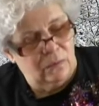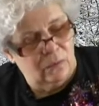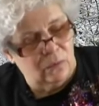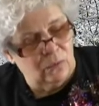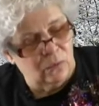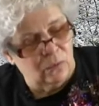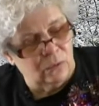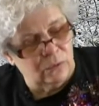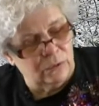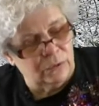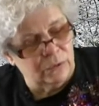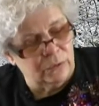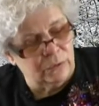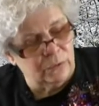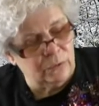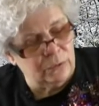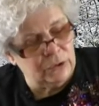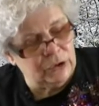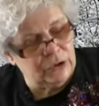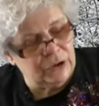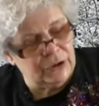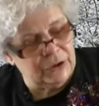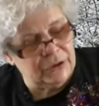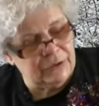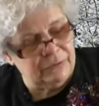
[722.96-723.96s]

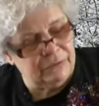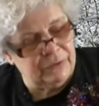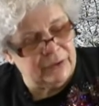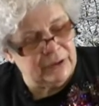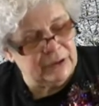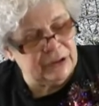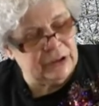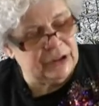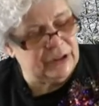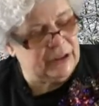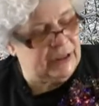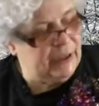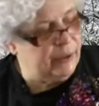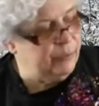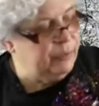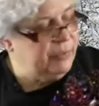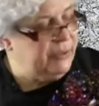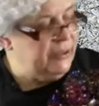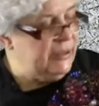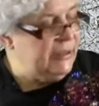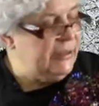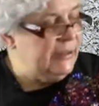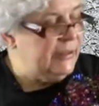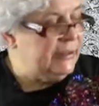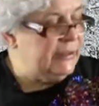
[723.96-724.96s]
улучшить ваши
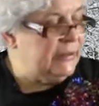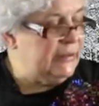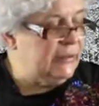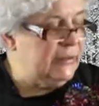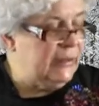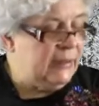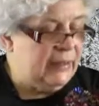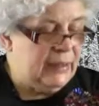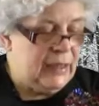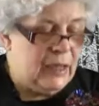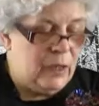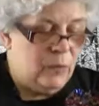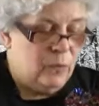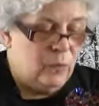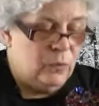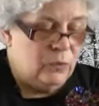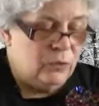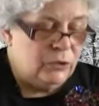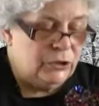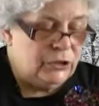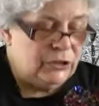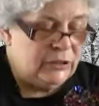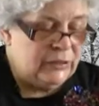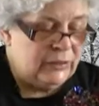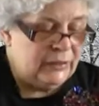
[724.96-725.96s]
объекты. А
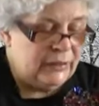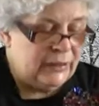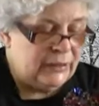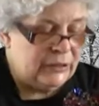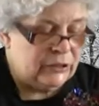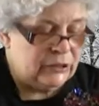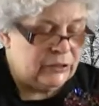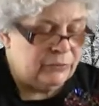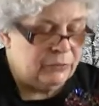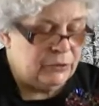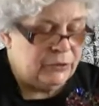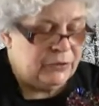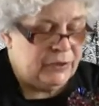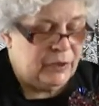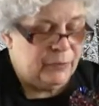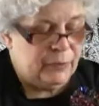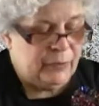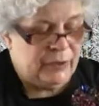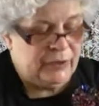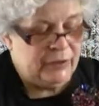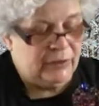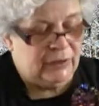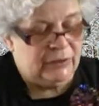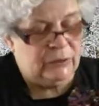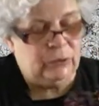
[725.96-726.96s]
можно даже, вот я
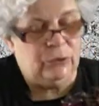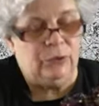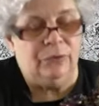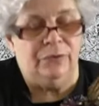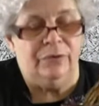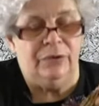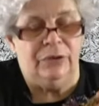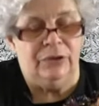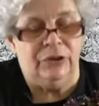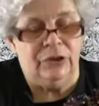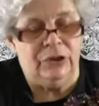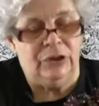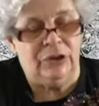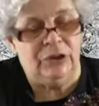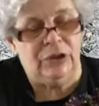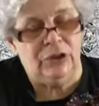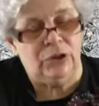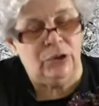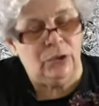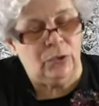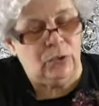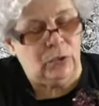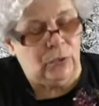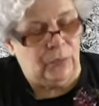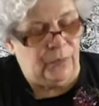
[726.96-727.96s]
приготовила
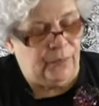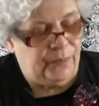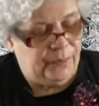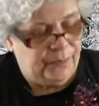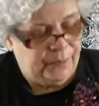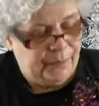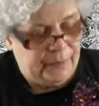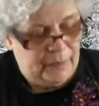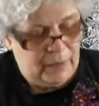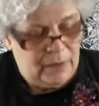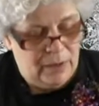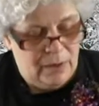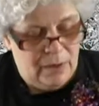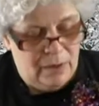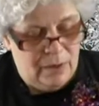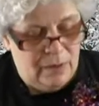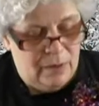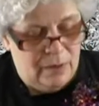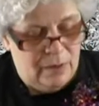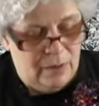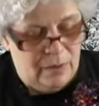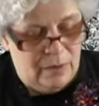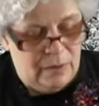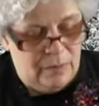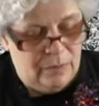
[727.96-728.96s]
шишку,
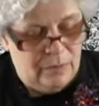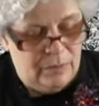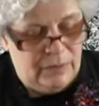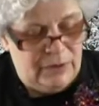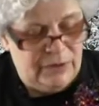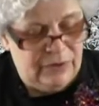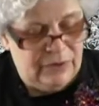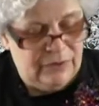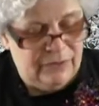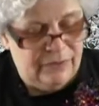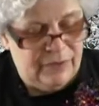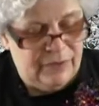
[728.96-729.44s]
мы с